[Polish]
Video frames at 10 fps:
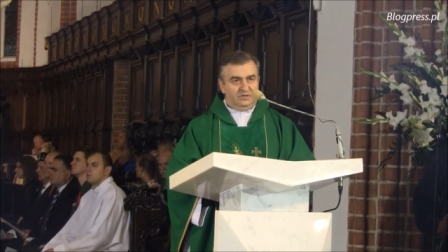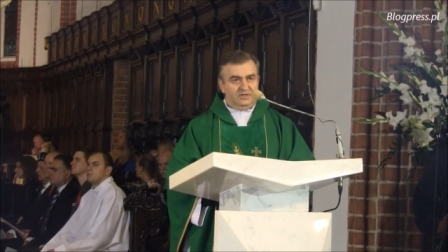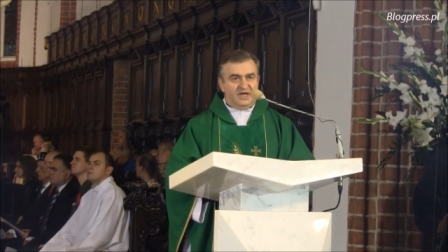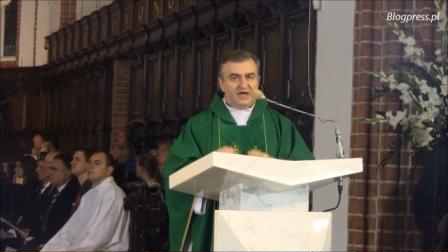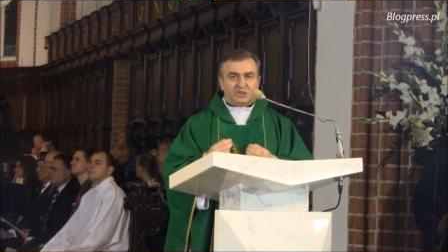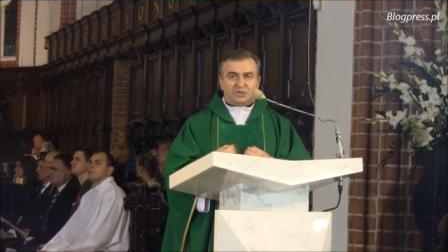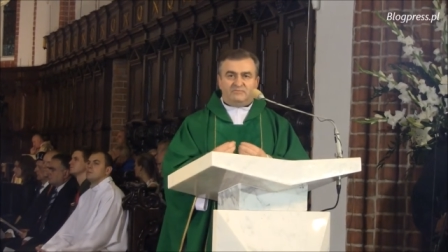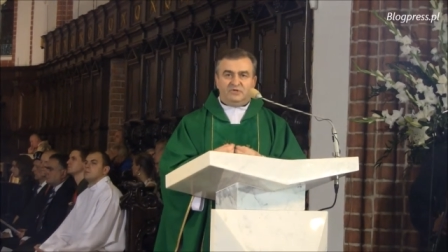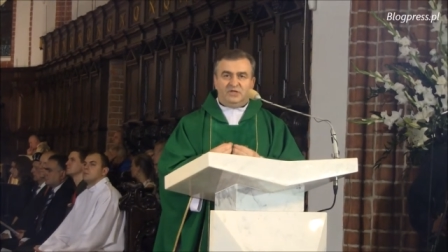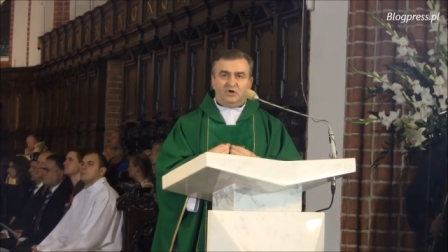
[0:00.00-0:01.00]
Jakże
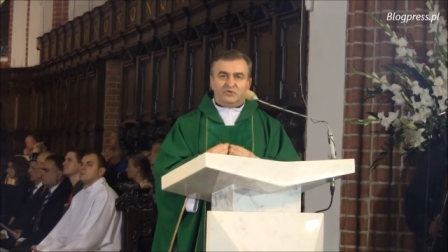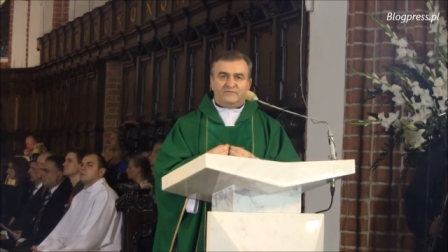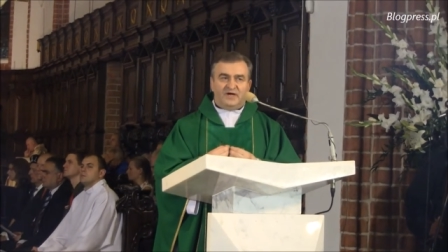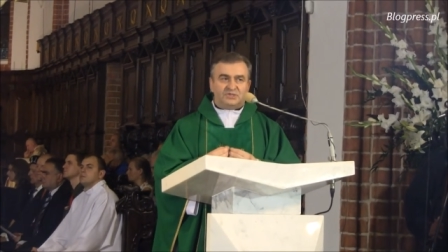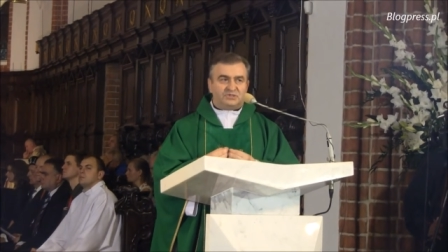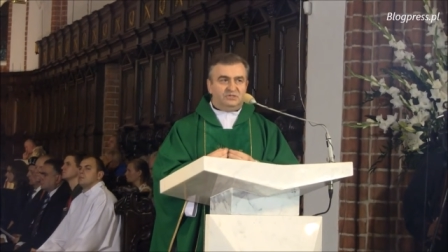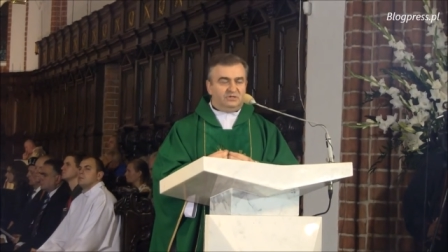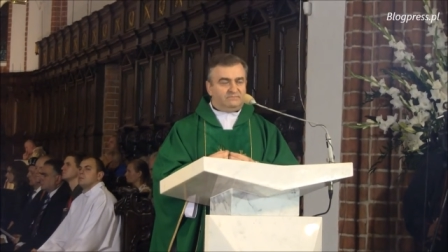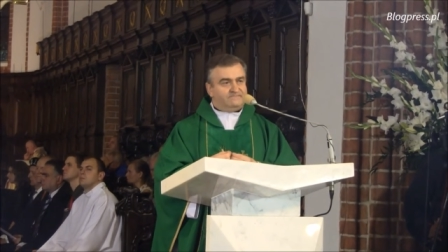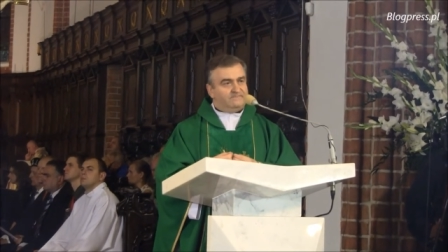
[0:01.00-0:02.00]
byli odważni